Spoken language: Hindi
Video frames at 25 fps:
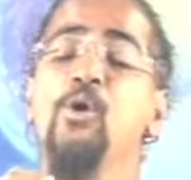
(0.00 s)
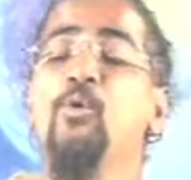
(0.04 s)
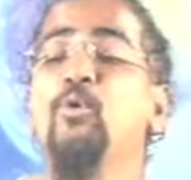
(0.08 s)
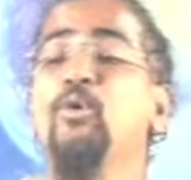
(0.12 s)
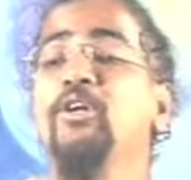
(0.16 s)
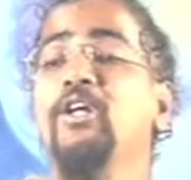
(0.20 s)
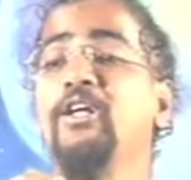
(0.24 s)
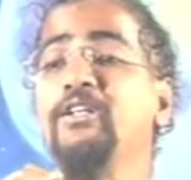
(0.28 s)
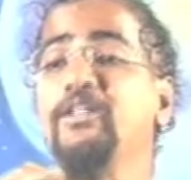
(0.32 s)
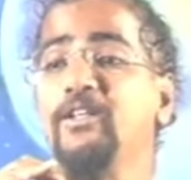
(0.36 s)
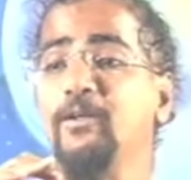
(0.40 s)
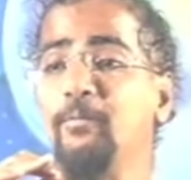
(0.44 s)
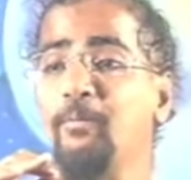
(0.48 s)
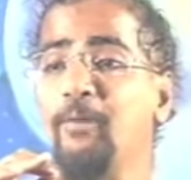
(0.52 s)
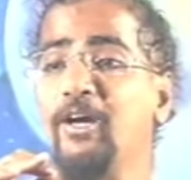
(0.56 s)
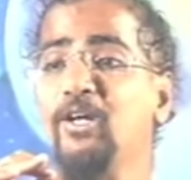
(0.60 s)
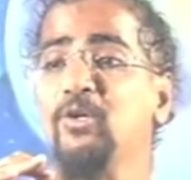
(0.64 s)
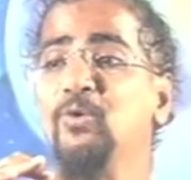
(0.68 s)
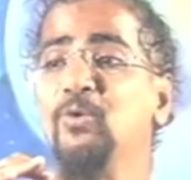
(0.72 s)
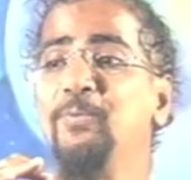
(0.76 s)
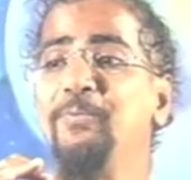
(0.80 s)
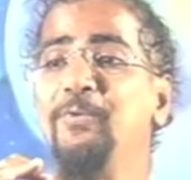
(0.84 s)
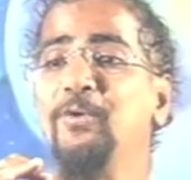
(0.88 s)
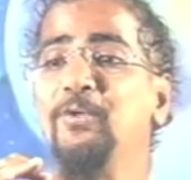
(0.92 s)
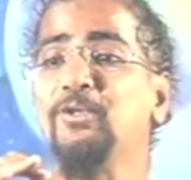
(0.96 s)
उन्हें ये
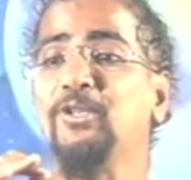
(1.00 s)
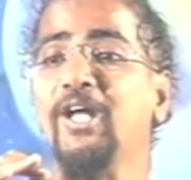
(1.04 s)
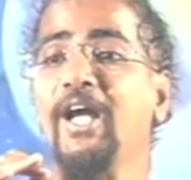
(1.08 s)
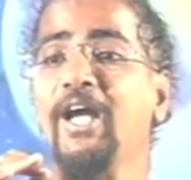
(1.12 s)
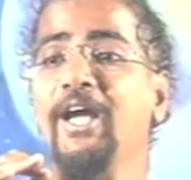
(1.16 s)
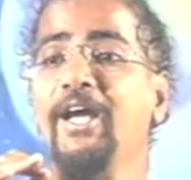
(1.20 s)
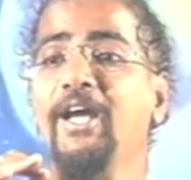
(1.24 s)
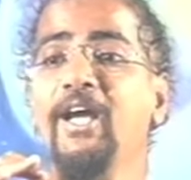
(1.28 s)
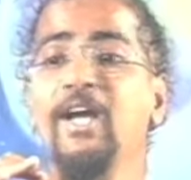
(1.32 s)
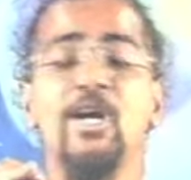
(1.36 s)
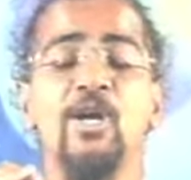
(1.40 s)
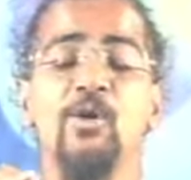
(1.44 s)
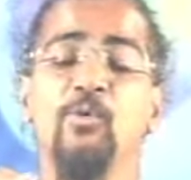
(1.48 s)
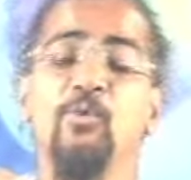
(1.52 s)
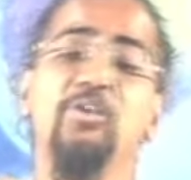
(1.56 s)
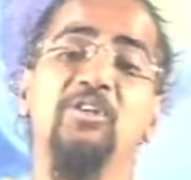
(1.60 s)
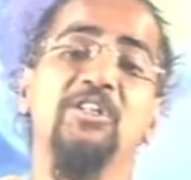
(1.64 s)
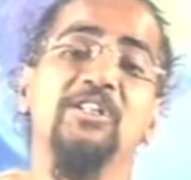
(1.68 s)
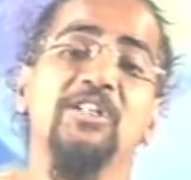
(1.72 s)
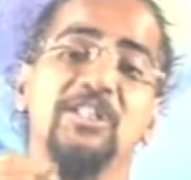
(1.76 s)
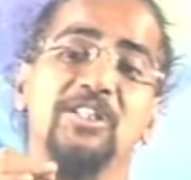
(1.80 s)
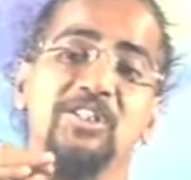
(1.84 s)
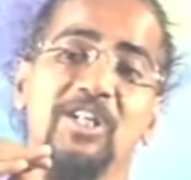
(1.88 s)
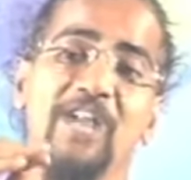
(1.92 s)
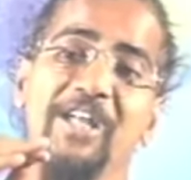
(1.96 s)
मालूम होता है
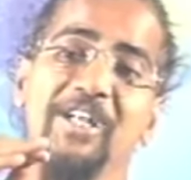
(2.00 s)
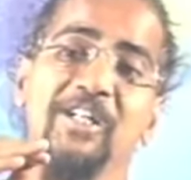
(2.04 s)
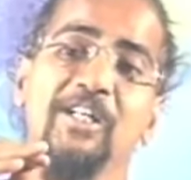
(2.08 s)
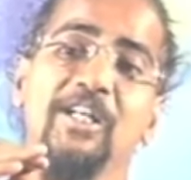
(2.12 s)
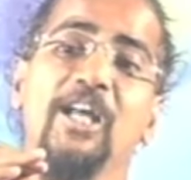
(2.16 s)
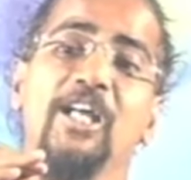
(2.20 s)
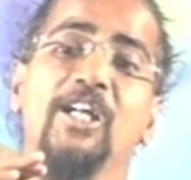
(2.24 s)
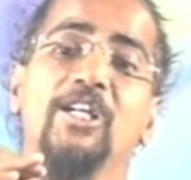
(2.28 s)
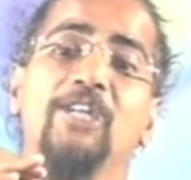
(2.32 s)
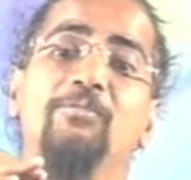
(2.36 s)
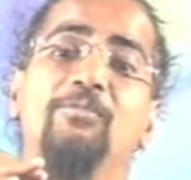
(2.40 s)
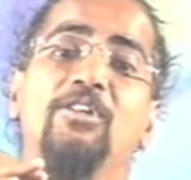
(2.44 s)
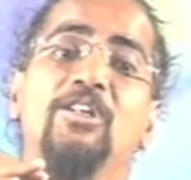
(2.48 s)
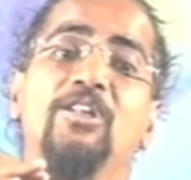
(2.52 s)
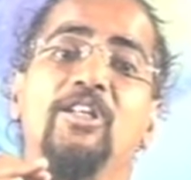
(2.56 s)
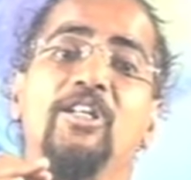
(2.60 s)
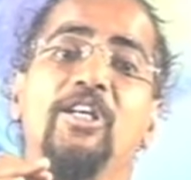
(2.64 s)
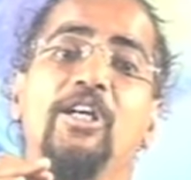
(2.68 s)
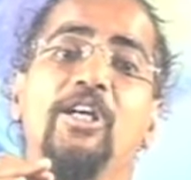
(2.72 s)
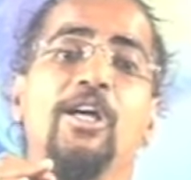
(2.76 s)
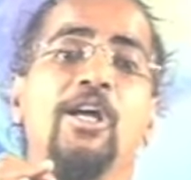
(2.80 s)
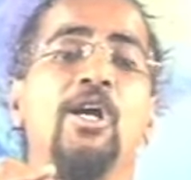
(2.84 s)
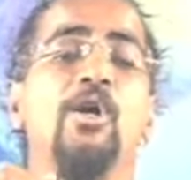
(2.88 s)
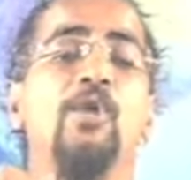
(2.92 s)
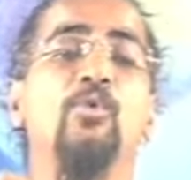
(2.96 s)
उन्हें ये जानकारी मिलती
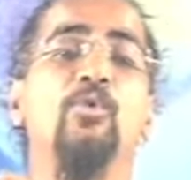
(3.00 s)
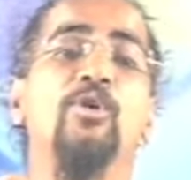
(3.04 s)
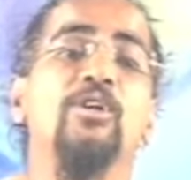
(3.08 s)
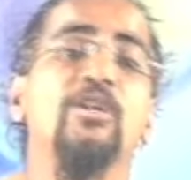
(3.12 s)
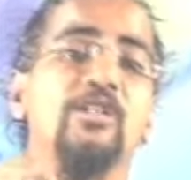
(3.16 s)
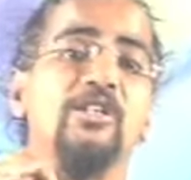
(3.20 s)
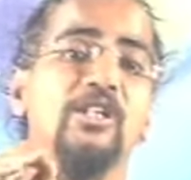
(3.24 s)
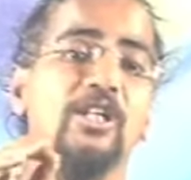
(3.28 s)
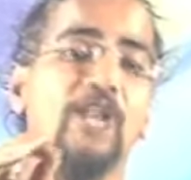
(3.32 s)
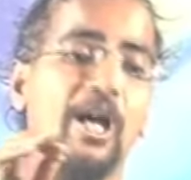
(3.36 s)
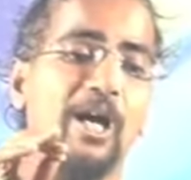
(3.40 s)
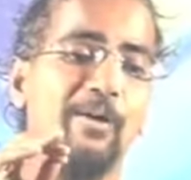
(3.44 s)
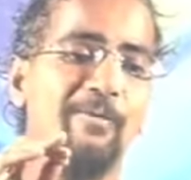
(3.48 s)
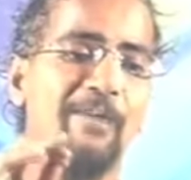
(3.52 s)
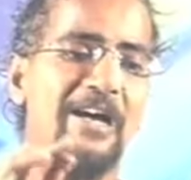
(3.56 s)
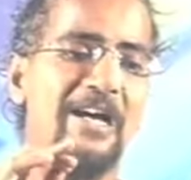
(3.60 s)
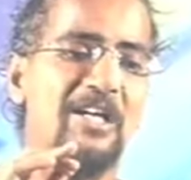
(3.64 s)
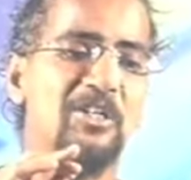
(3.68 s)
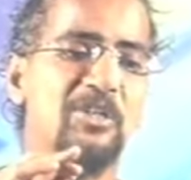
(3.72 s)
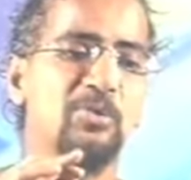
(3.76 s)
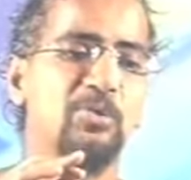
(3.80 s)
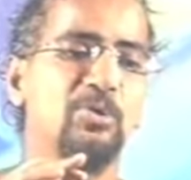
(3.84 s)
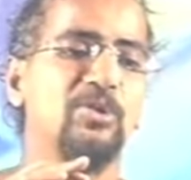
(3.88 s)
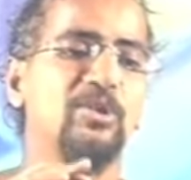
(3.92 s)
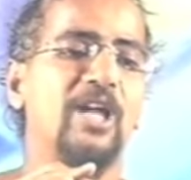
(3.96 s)
है उन्हें ये
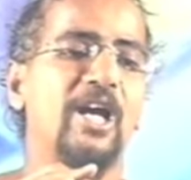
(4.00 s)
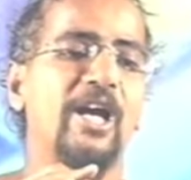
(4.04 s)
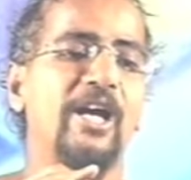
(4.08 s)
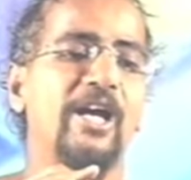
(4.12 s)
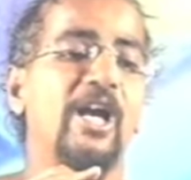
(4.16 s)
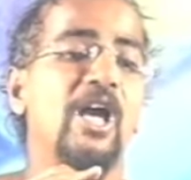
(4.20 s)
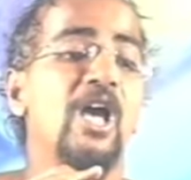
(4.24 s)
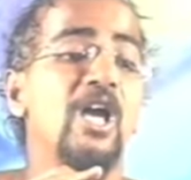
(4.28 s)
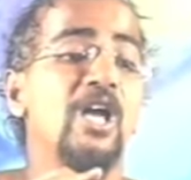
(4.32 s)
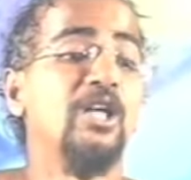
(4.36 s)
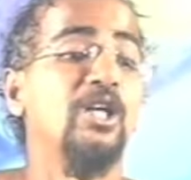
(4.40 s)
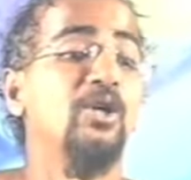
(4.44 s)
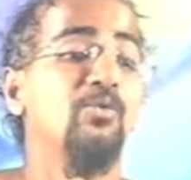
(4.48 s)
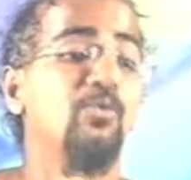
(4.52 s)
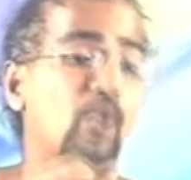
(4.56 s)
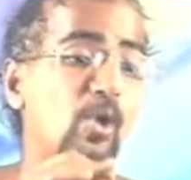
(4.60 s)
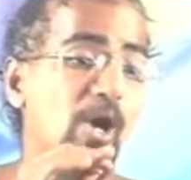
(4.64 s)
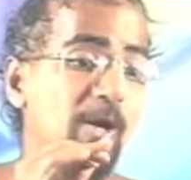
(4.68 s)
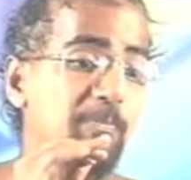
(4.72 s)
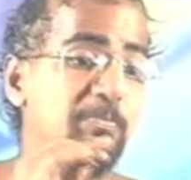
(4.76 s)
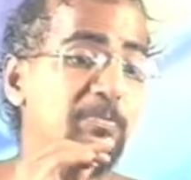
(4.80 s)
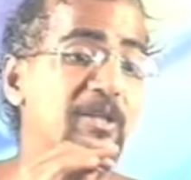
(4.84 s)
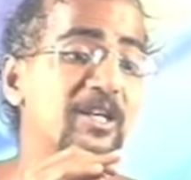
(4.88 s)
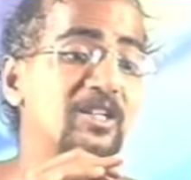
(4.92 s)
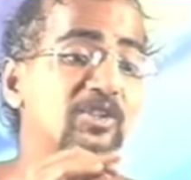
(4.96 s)
आभास होता है कि वो
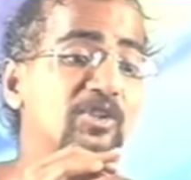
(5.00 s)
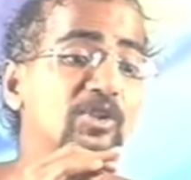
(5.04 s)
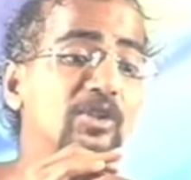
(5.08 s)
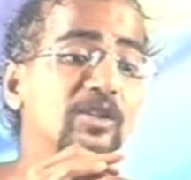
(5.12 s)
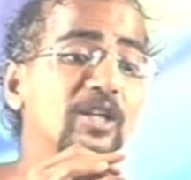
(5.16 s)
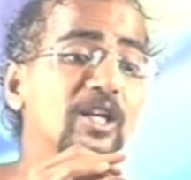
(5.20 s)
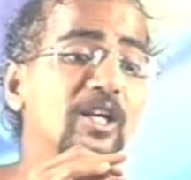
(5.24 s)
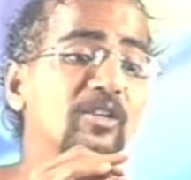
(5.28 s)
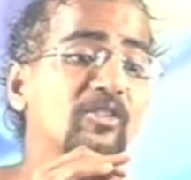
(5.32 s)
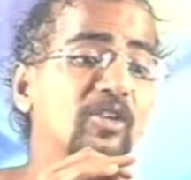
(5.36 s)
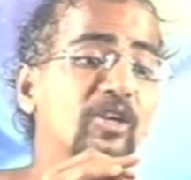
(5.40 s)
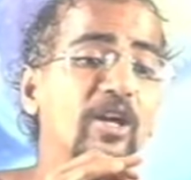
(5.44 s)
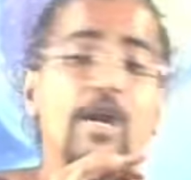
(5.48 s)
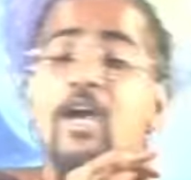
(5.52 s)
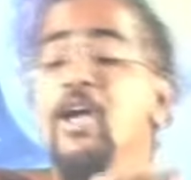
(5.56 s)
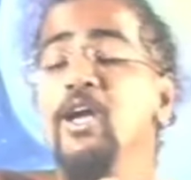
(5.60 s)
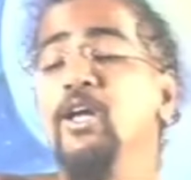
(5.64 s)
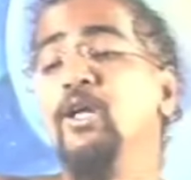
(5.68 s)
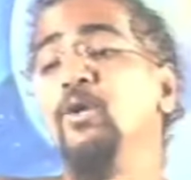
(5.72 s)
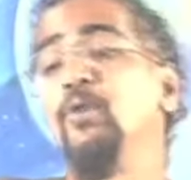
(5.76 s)
अब तक जिंदा थे